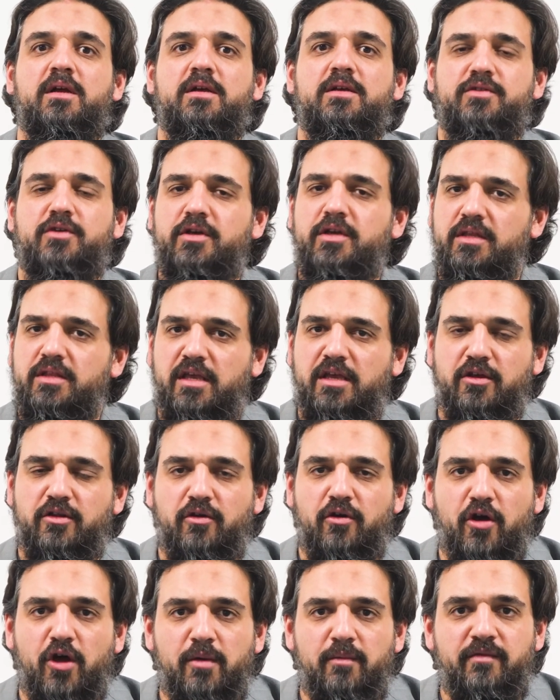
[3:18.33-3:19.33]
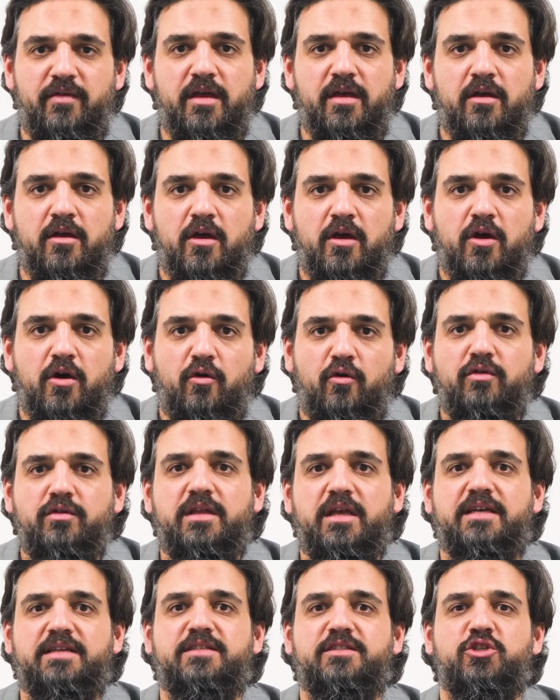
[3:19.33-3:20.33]
Solche Dinge hören wir und
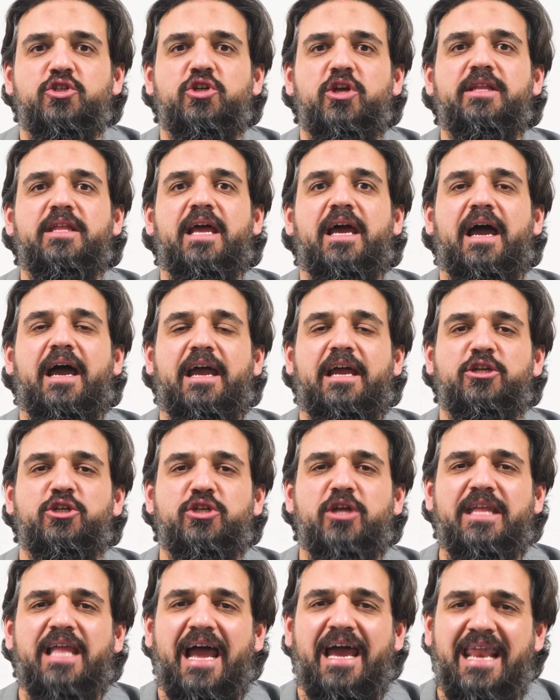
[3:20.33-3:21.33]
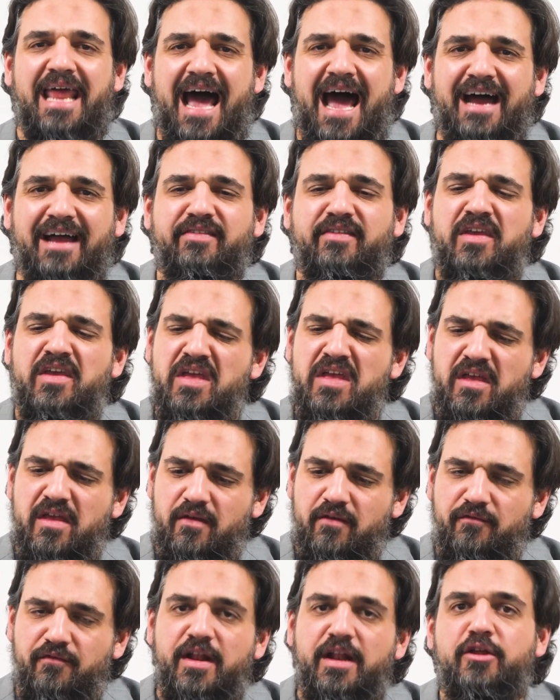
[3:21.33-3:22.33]
es entsteht eine Art
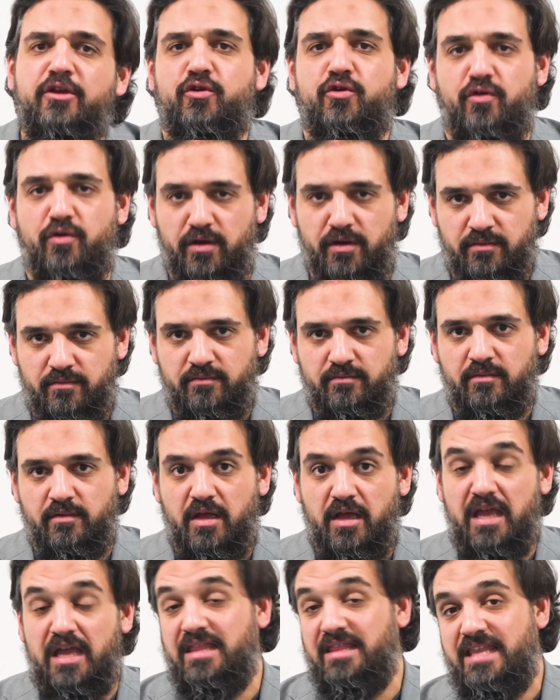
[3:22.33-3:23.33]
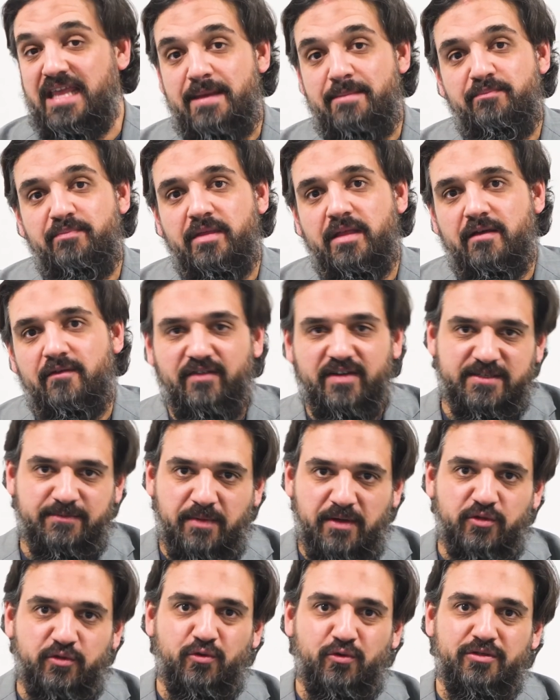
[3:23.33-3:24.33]
Willkür in dem, was
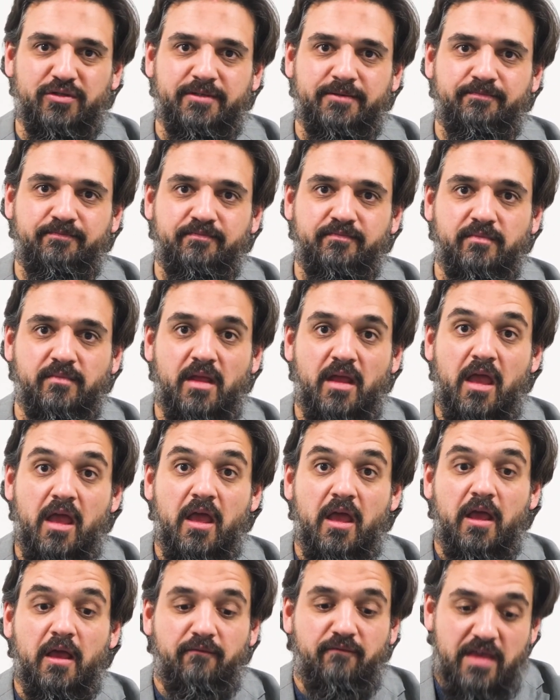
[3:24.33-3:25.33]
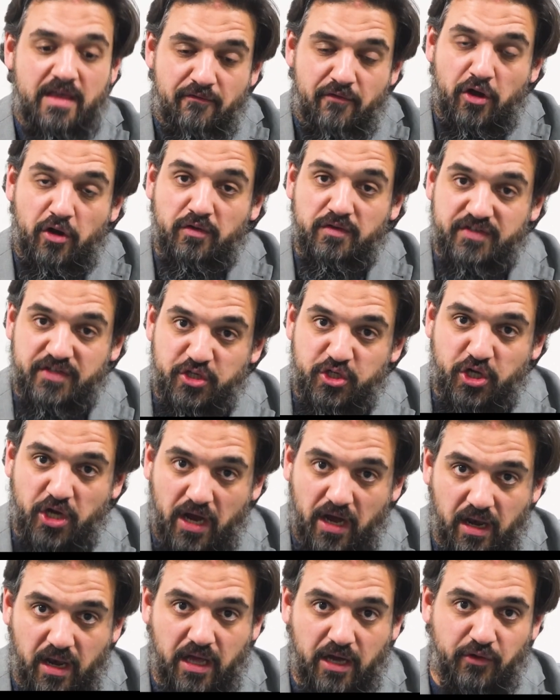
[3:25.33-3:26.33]
man tut. Wir wollen uns
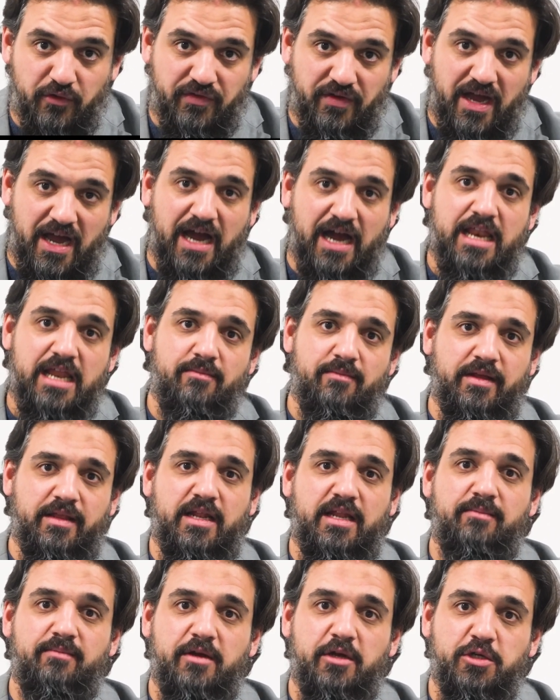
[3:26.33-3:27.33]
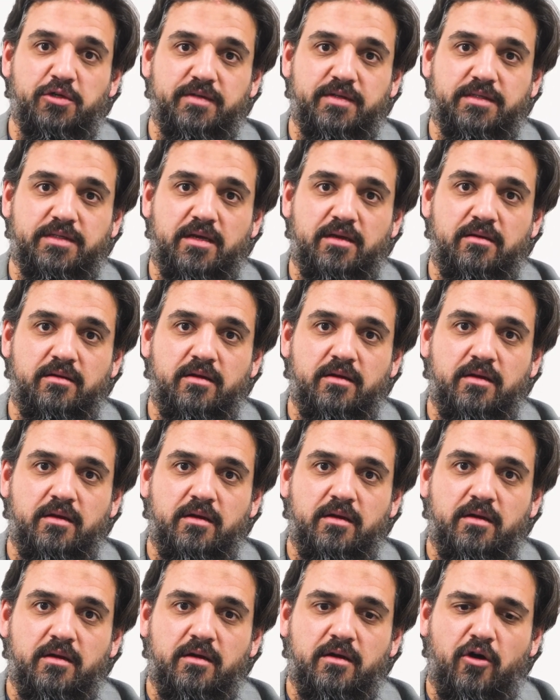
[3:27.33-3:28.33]
inshallah ta'ala, meine lieben Geschwister,
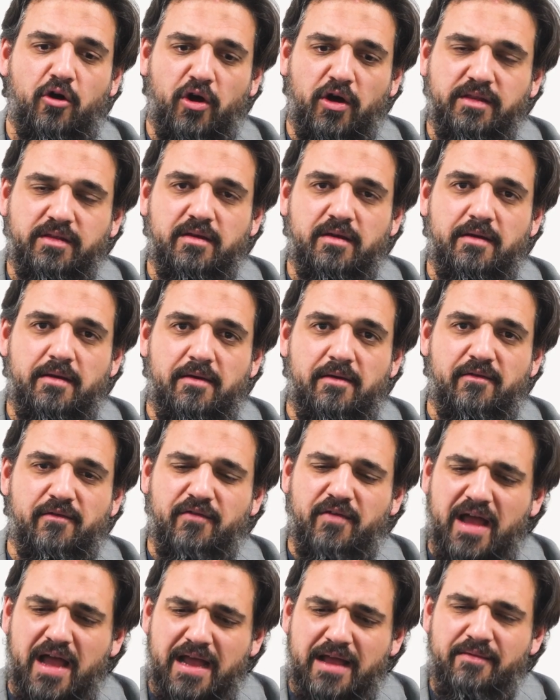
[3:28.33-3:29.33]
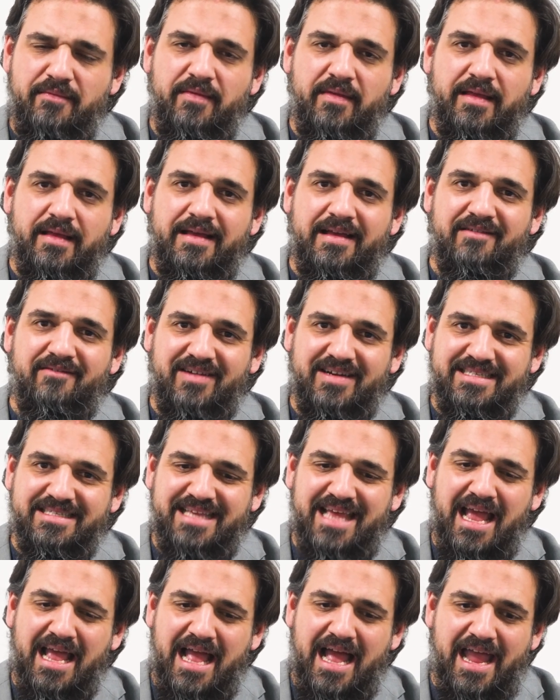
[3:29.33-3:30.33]
heute fragen, was
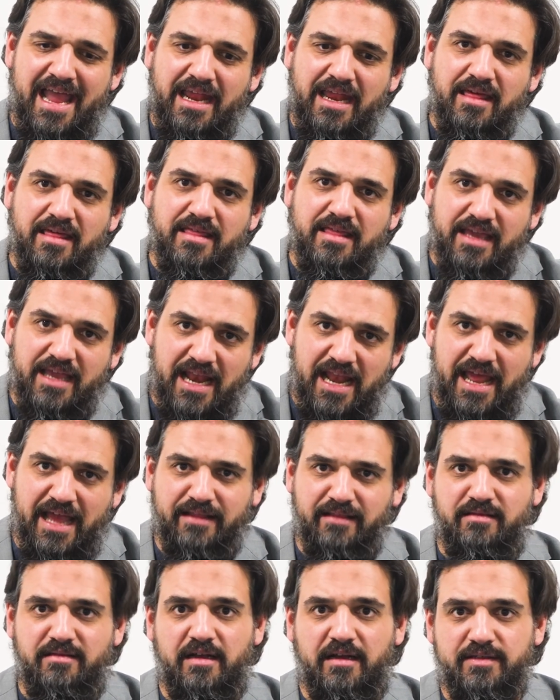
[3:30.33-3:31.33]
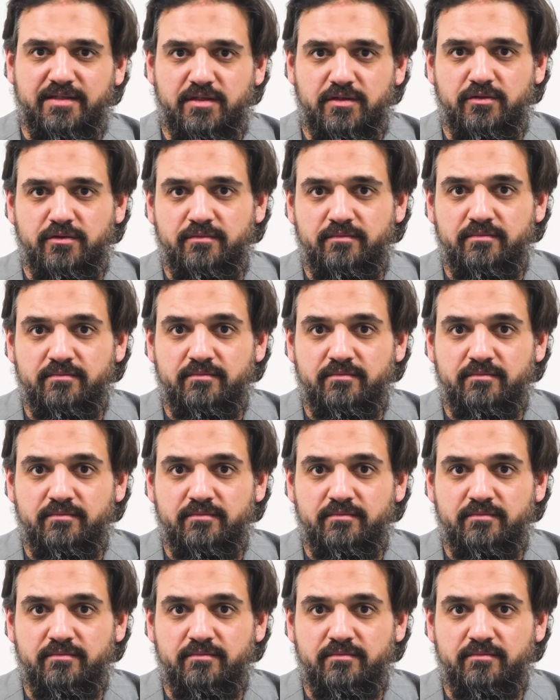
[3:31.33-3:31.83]
sagen eigentlich die Gelehrten dazu?